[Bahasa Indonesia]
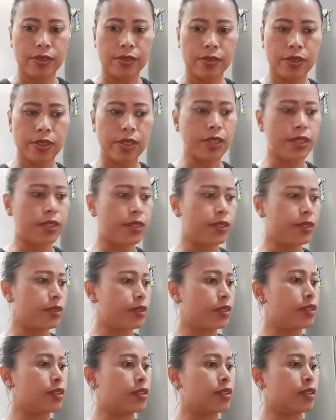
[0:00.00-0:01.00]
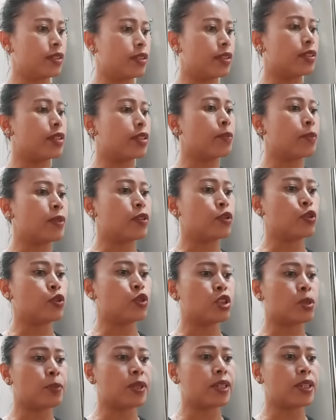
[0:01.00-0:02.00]
pengen sem untuk
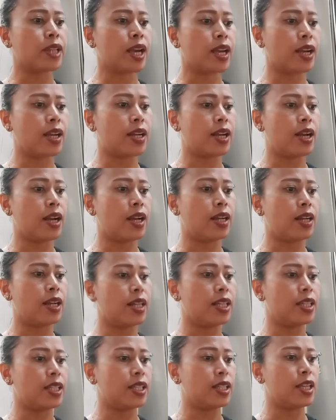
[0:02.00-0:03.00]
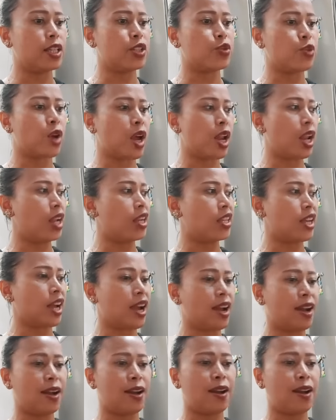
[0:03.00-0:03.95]
sementara nggak nggak ini nggak jualan yang